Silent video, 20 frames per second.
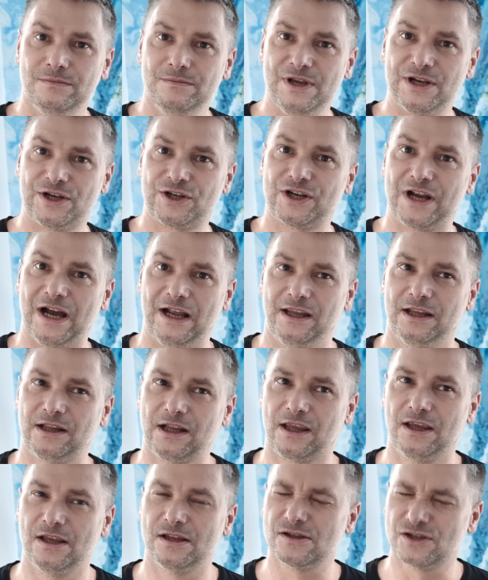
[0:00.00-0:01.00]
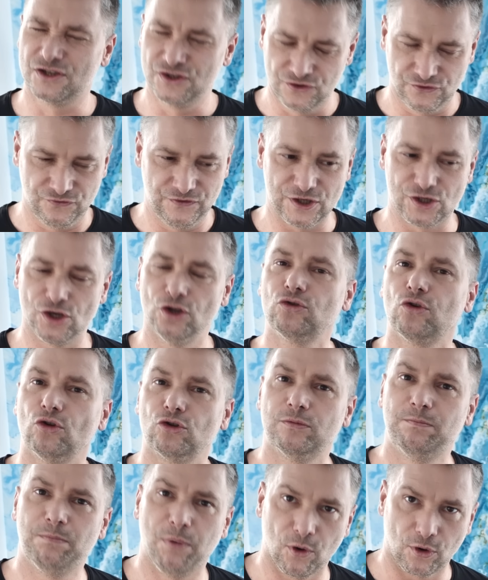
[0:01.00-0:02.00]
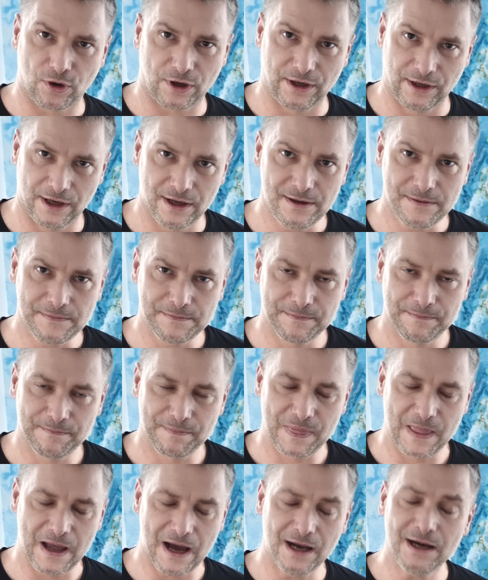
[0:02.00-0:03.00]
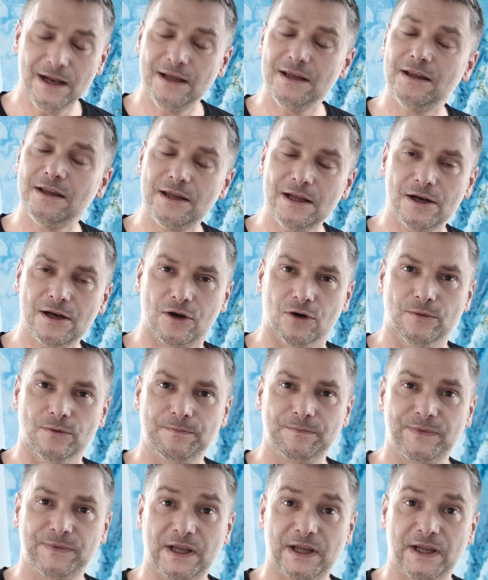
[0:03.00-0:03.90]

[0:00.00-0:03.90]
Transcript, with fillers: mieszkanie takie zwierzętoodporne, ale nie tylko.